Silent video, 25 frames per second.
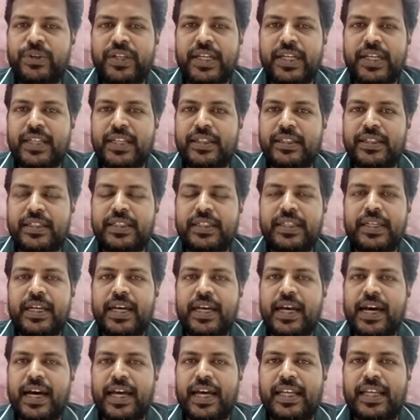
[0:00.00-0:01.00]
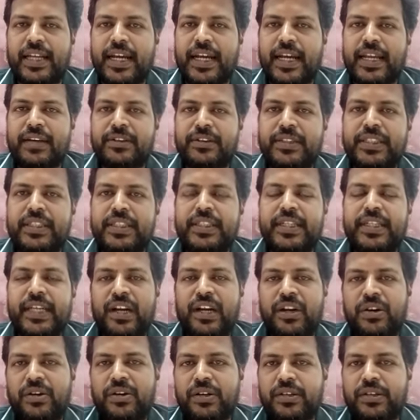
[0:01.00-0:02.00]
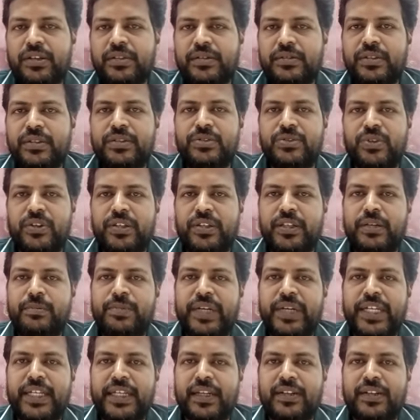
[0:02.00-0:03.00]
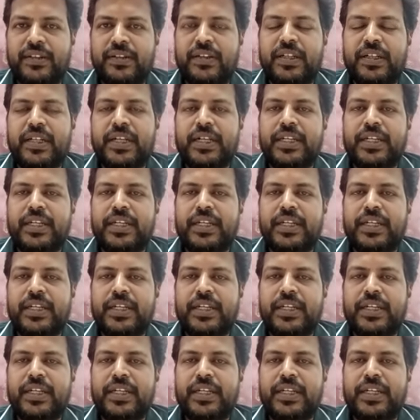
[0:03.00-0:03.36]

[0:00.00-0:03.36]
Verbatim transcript: புரியாது அதனால வந்து எல்லோரும் ஜோதிடம் படிக்கணும்